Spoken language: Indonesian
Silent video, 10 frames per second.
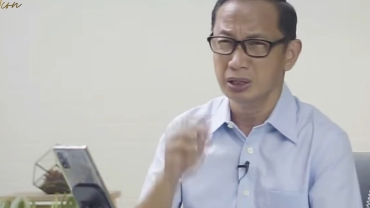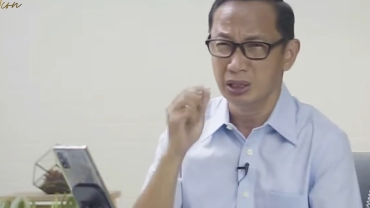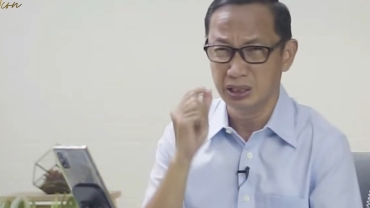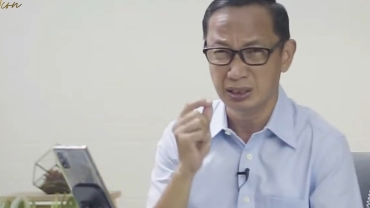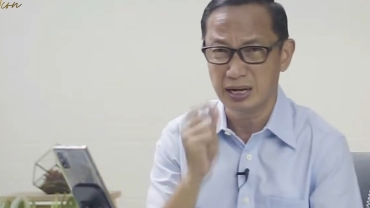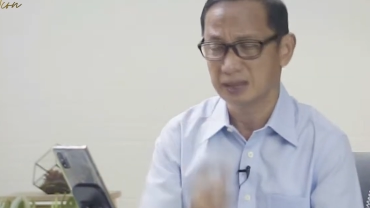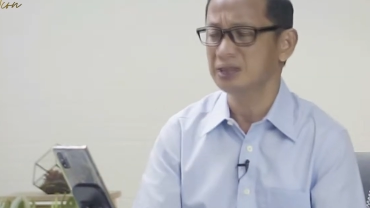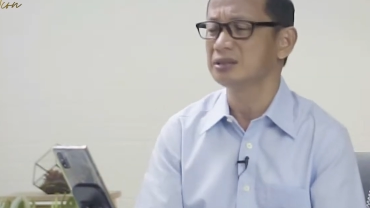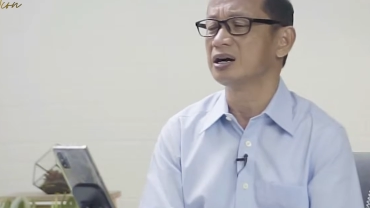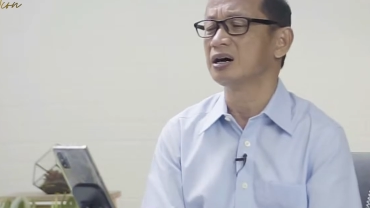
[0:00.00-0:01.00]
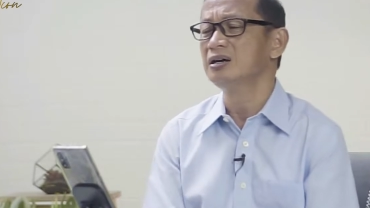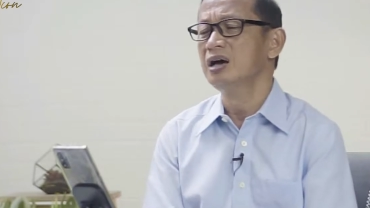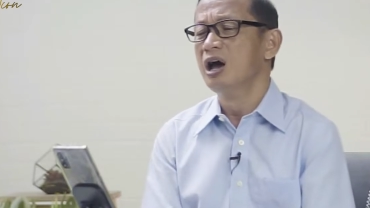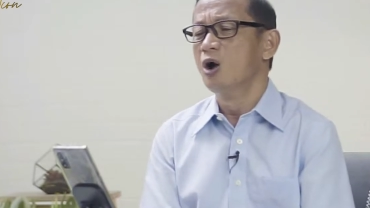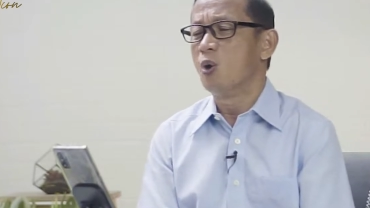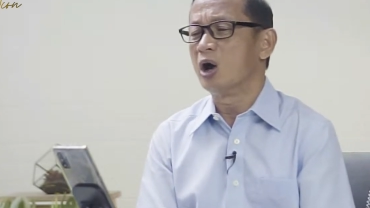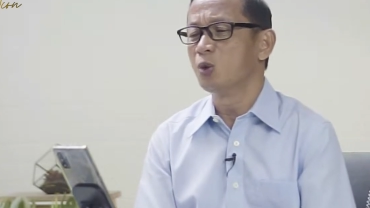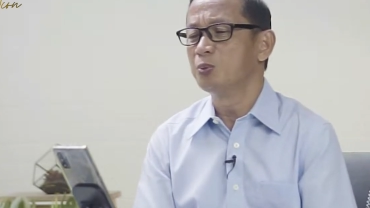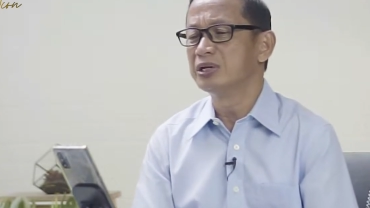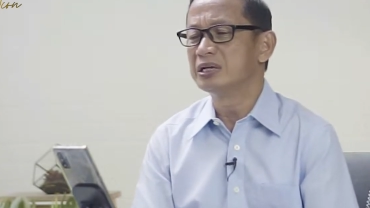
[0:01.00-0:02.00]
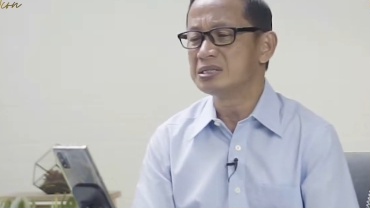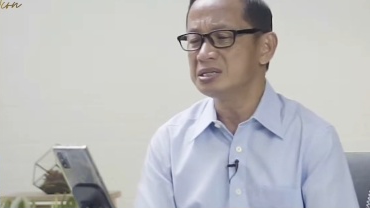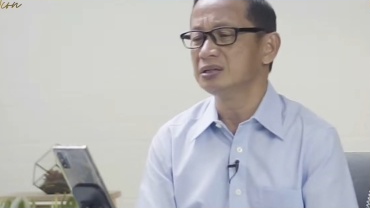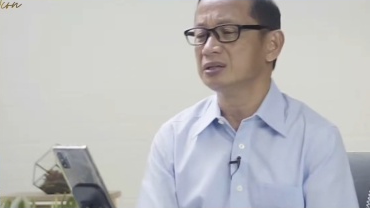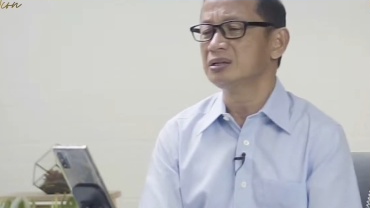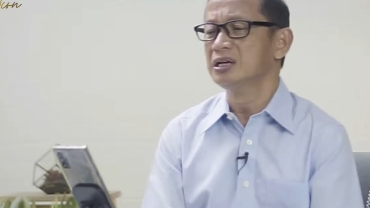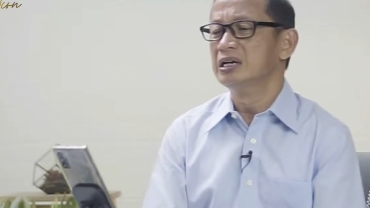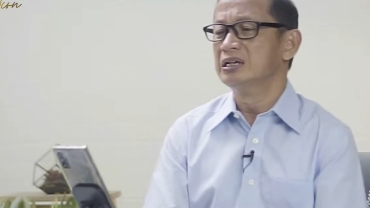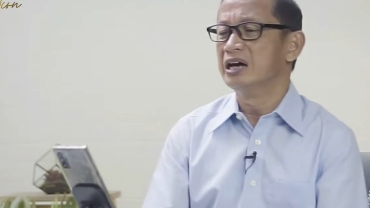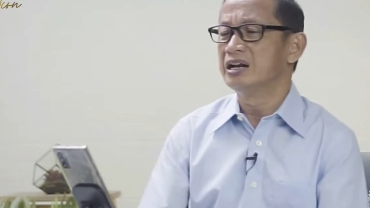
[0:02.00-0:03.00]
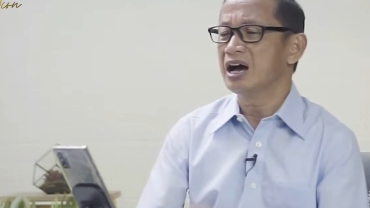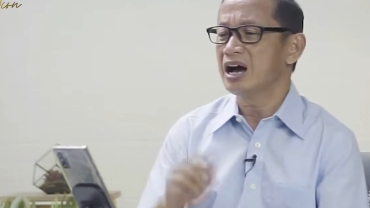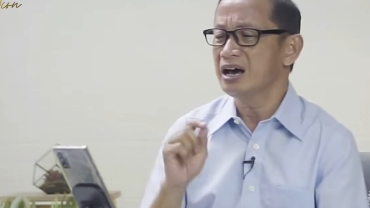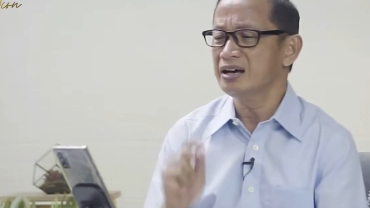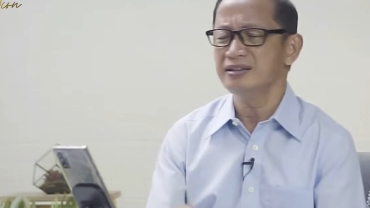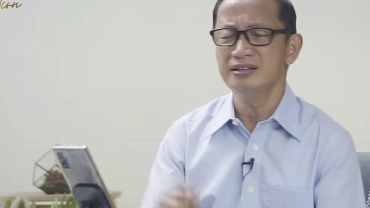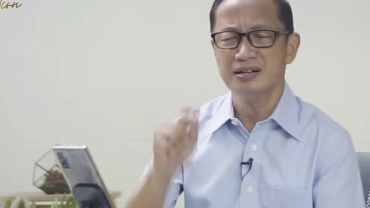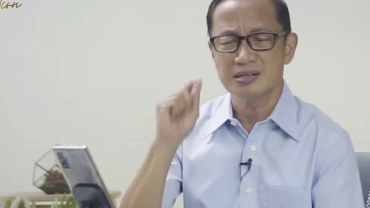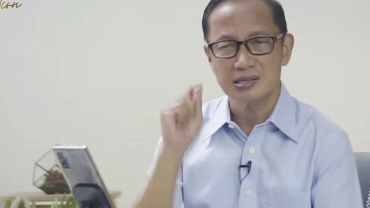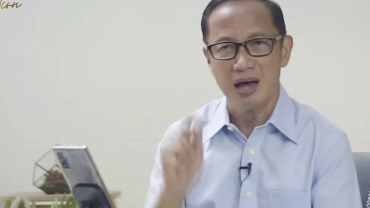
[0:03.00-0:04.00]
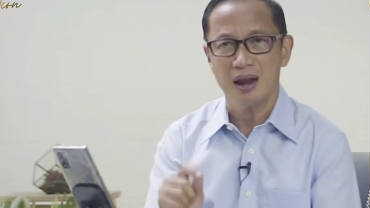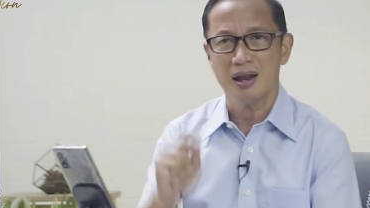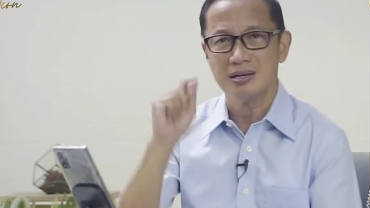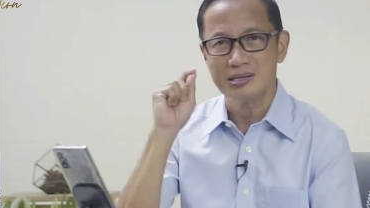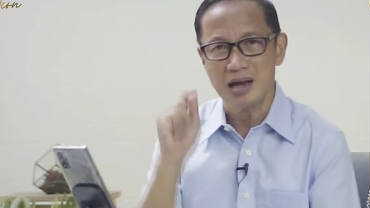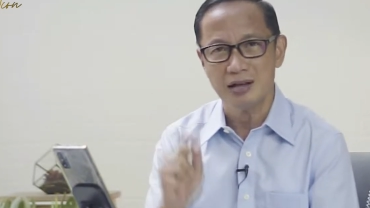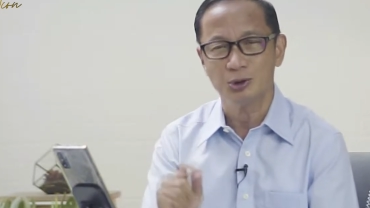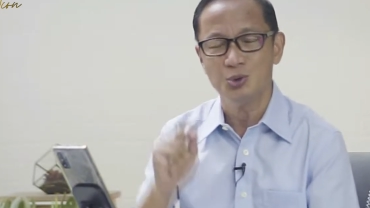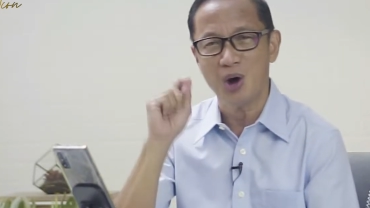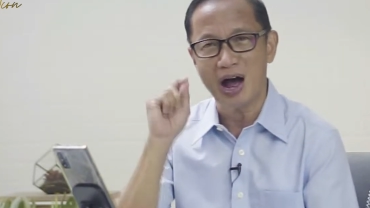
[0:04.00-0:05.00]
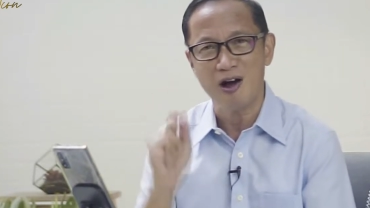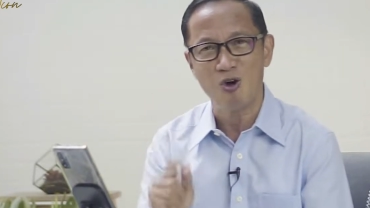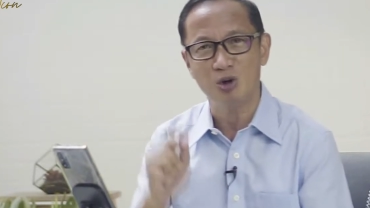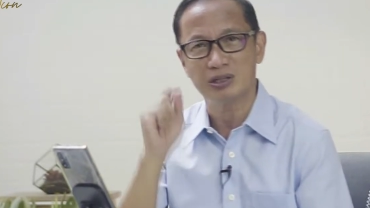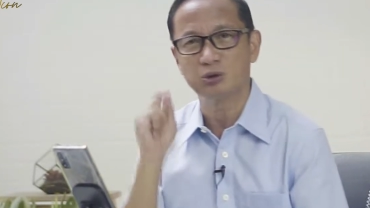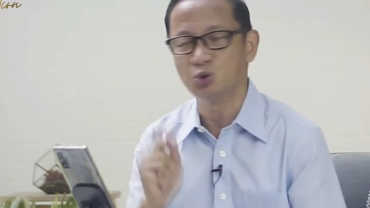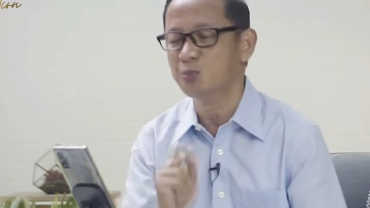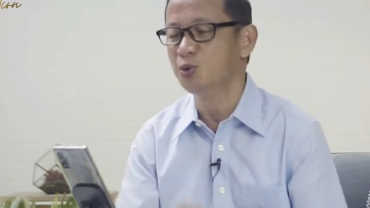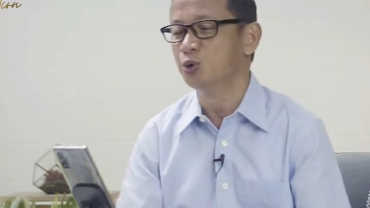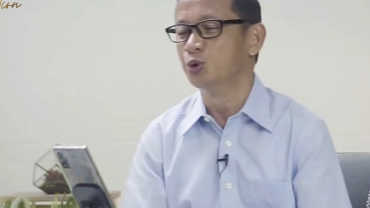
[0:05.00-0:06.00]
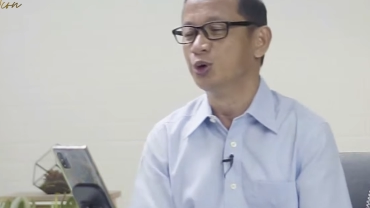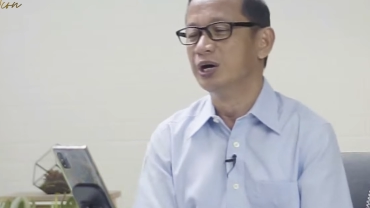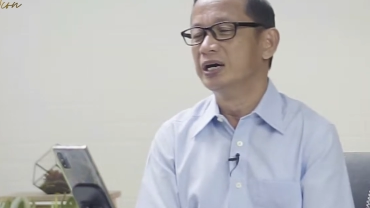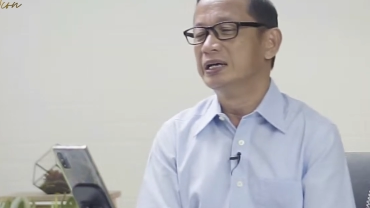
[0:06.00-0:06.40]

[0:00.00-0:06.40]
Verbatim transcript: lidah kita, walaupun kecil dan hanya salah satu anggota tubuh,